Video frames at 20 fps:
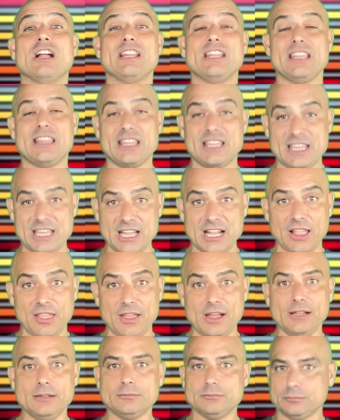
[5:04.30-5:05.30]
a la
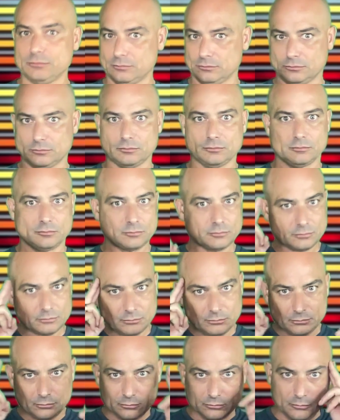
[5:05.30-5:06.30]
izquierda
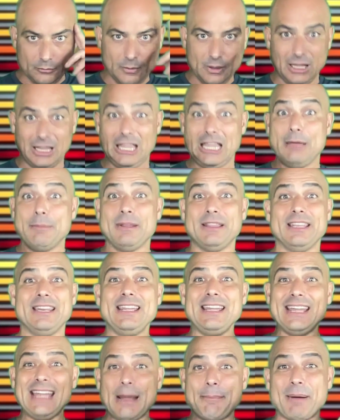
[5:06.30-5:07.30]
y me
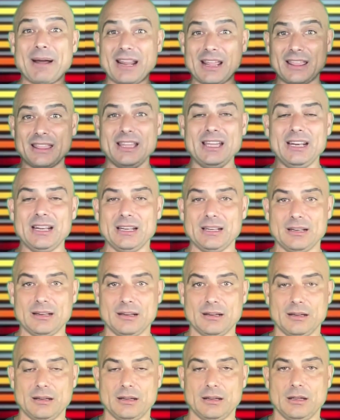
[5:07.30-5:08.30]
tienen que
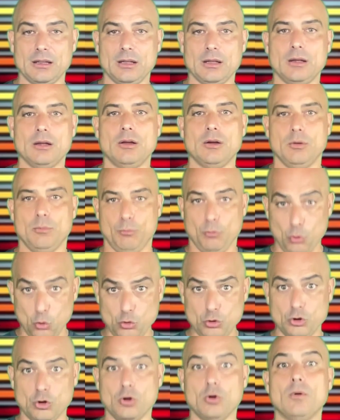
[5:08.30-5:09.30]
aparecer.
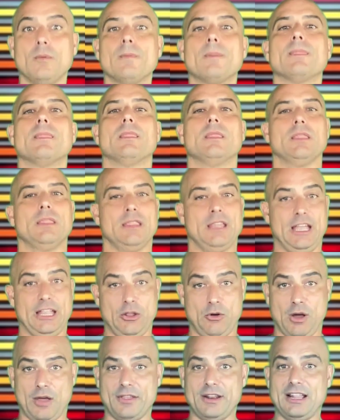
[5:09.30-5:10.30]
Uno, que
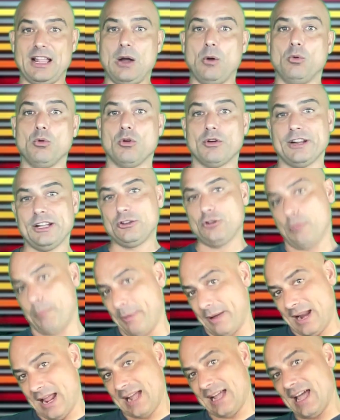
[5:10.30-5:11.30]
tengo que hacer el ángulo recto
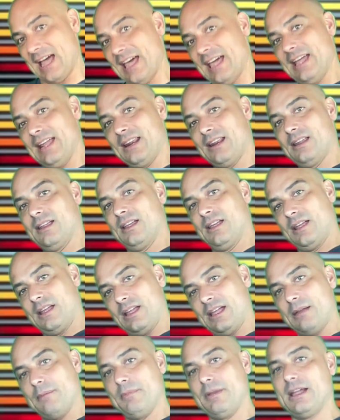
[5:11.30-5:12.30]
para caer
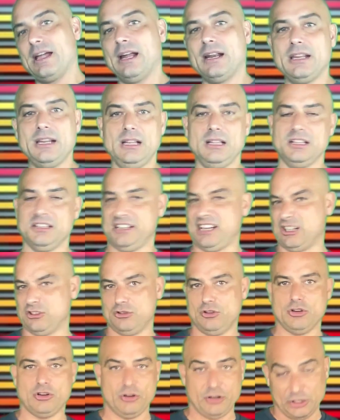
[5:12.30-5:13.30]
en mi carril. En este
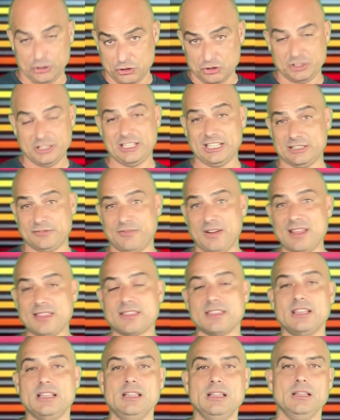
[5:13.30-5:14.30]
caso yo creo que esto sí que es
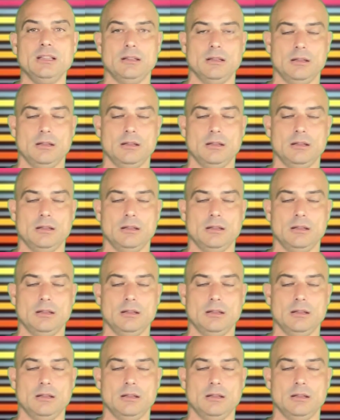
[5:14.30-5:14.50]
fácil.